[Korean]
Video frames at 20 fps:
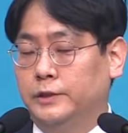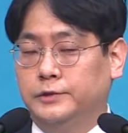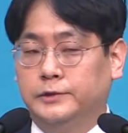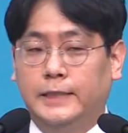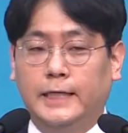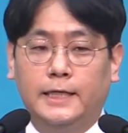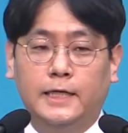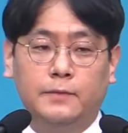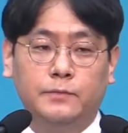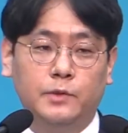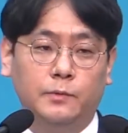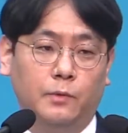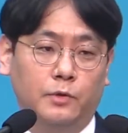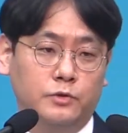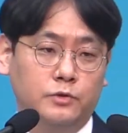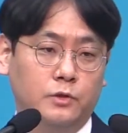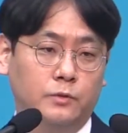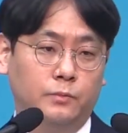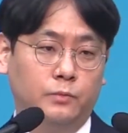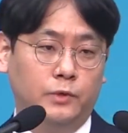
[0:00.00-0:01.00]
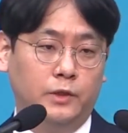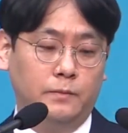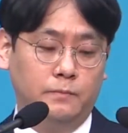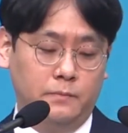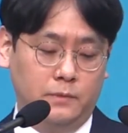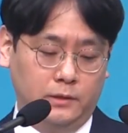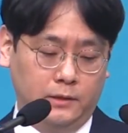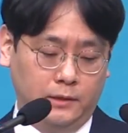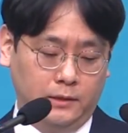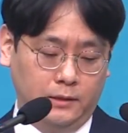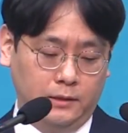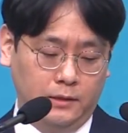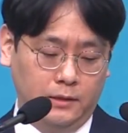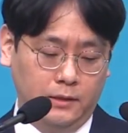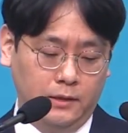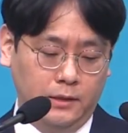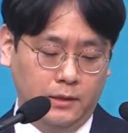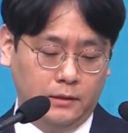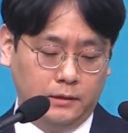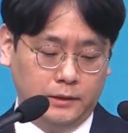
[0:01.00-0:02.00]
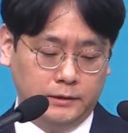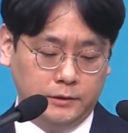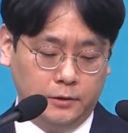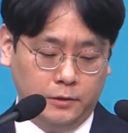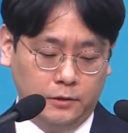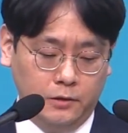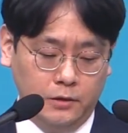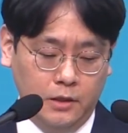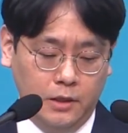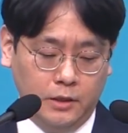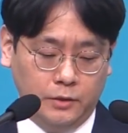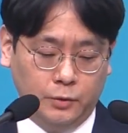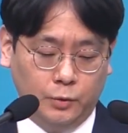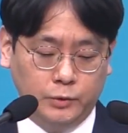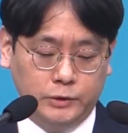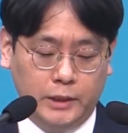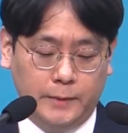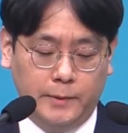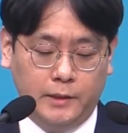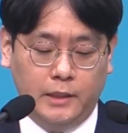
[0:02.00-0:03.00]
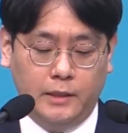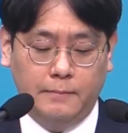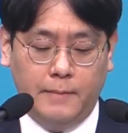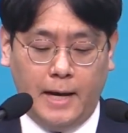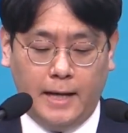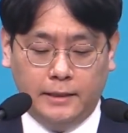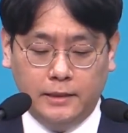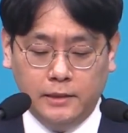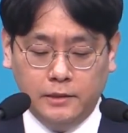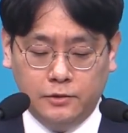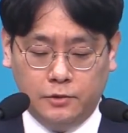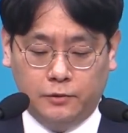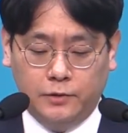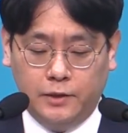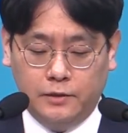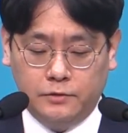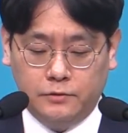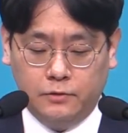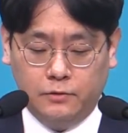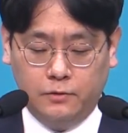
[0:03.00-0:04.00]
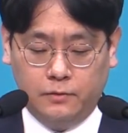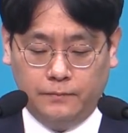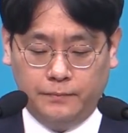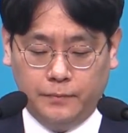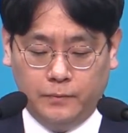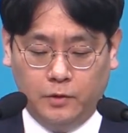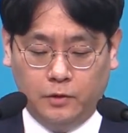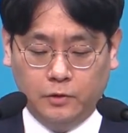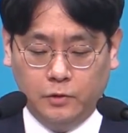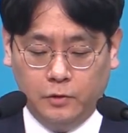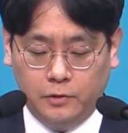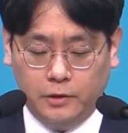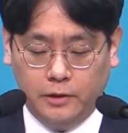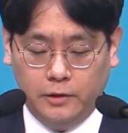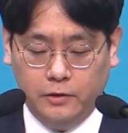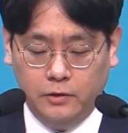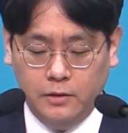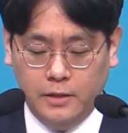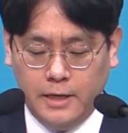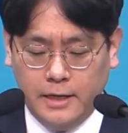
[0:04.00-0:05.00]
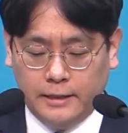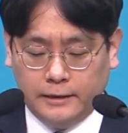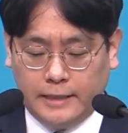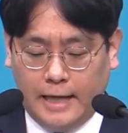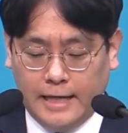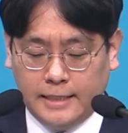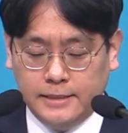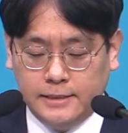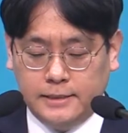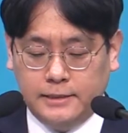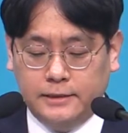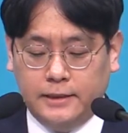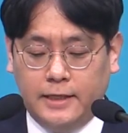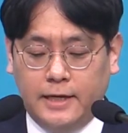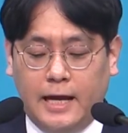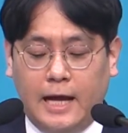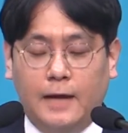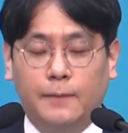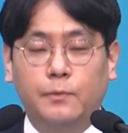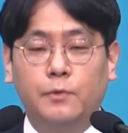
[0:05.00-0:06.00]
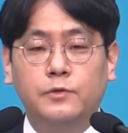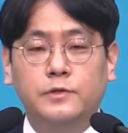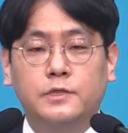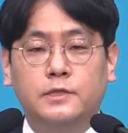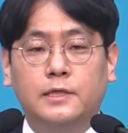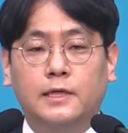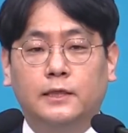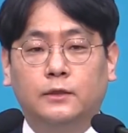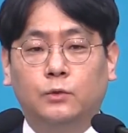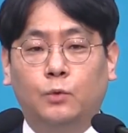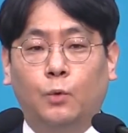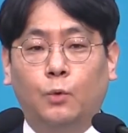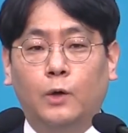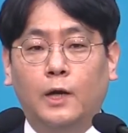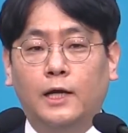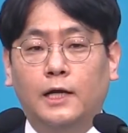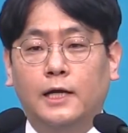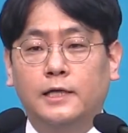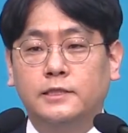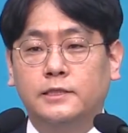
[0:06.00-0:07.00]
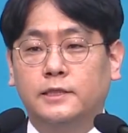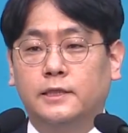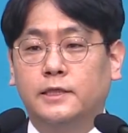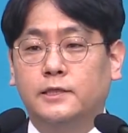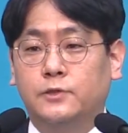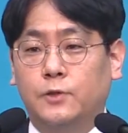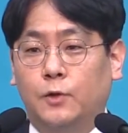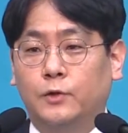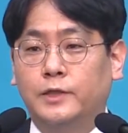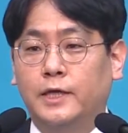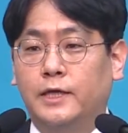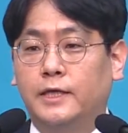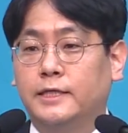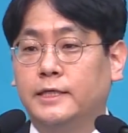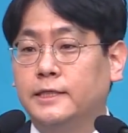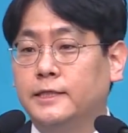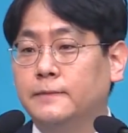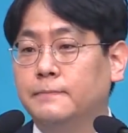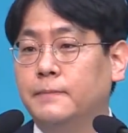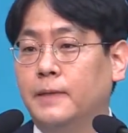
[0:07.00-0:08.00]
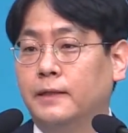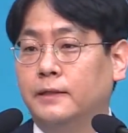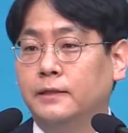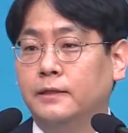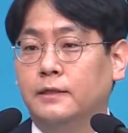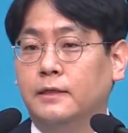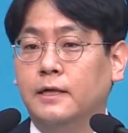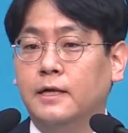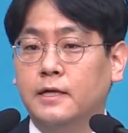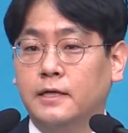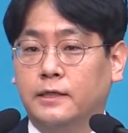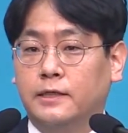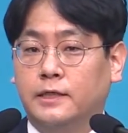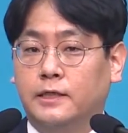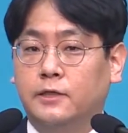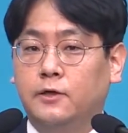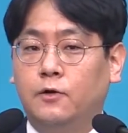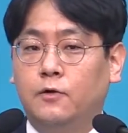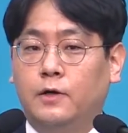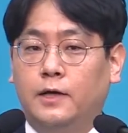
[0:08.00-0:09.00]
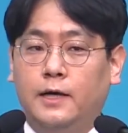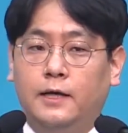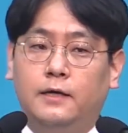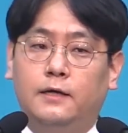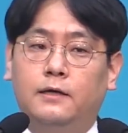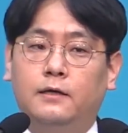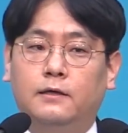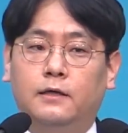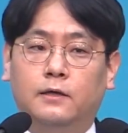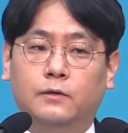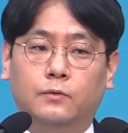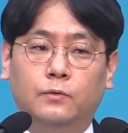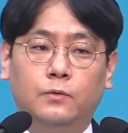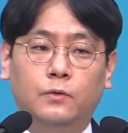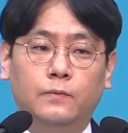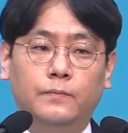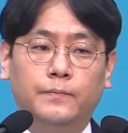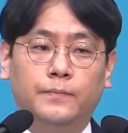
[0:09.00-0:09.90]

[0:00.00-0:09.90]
사람을 먼저 보냅니다. 그래서 요셉에게 말을 전하죠. 어떻게요? 당신의 아버지가 돌아가시기 전에 이른 말을 기억하라라고